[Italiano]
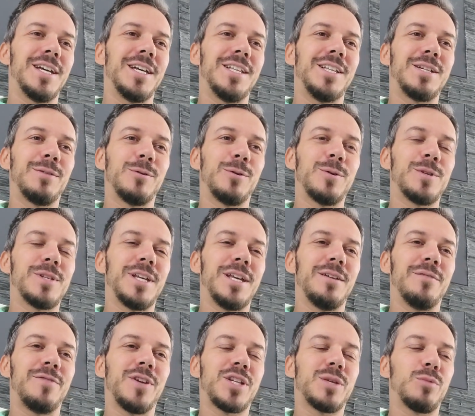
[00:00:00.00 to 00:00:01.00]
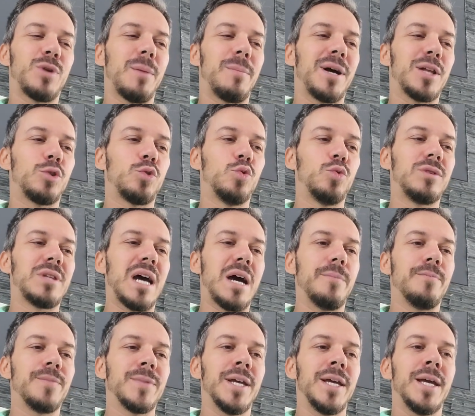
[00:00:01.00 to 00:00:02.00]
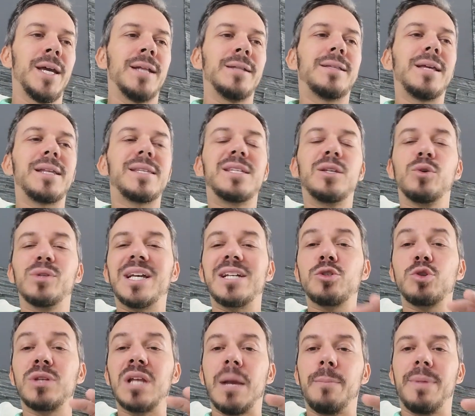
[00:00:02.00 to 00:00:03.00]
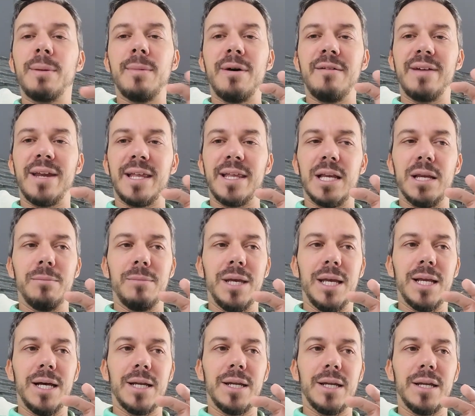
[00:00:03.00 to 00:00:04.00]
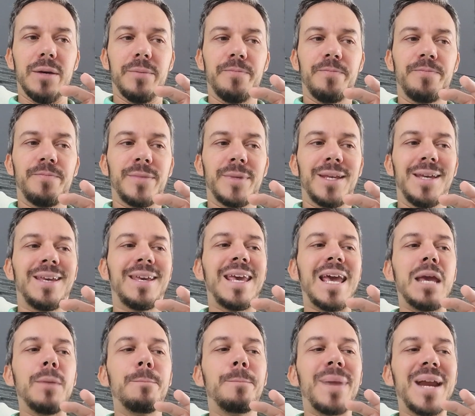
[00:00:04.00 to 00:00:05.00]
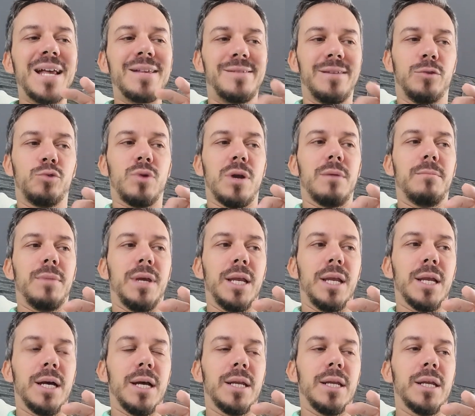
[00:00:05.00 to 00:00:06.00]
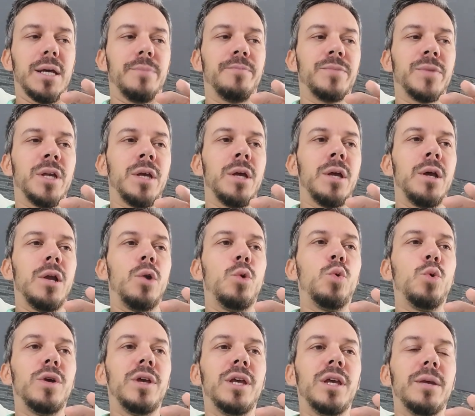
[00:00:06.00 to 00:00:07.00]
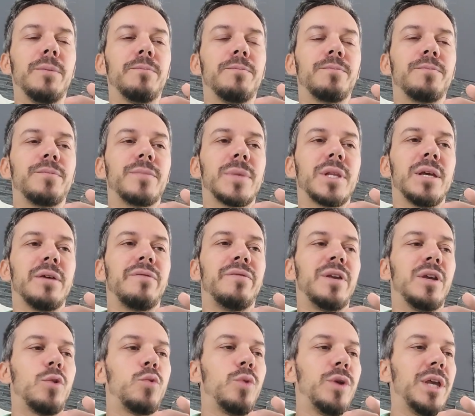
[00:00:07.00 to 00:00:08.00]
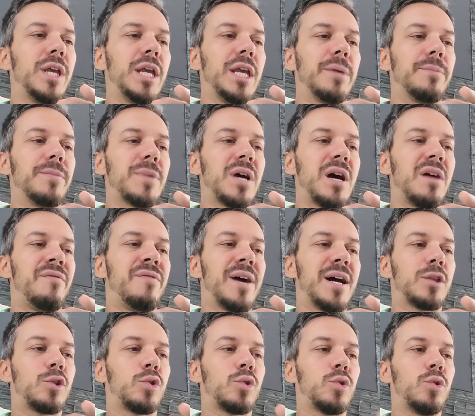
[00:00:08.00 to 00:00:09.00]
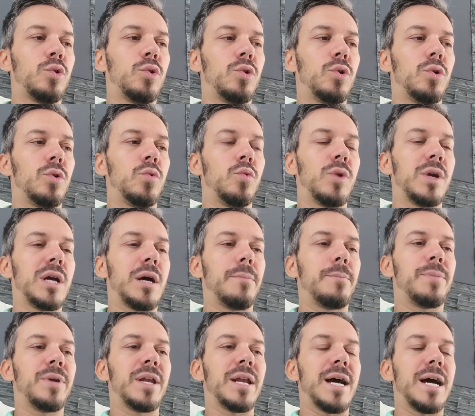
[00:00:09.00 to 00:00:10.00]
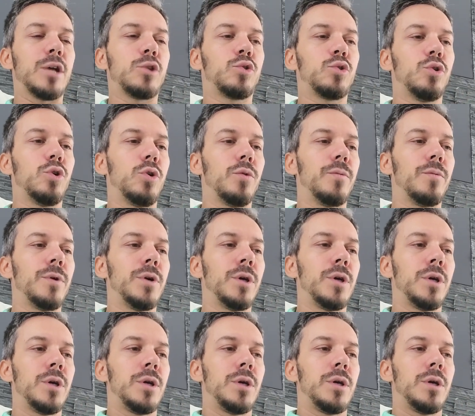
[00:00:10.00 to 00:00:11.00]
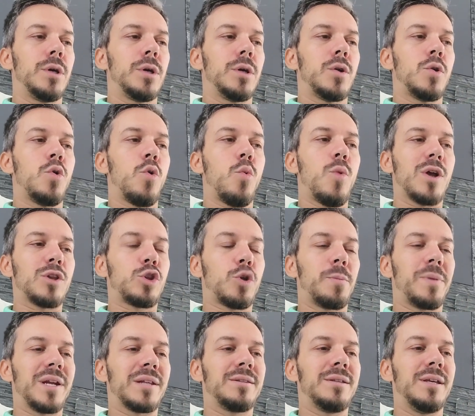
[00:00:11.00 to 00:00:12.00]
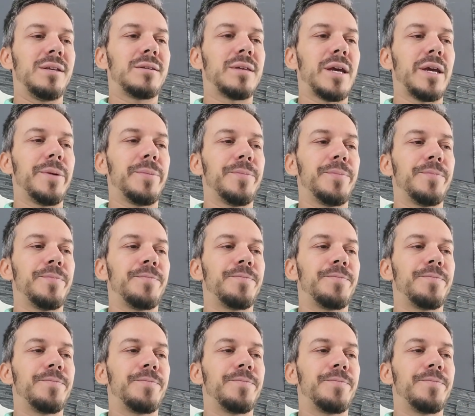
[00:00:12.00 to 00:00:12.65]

eh, diciamo così, facciamo una battuta. Terzino destro della primavera del Milan, che è in prestito al Milan. Lui fin qui ha fatto un campionato con 4 partite,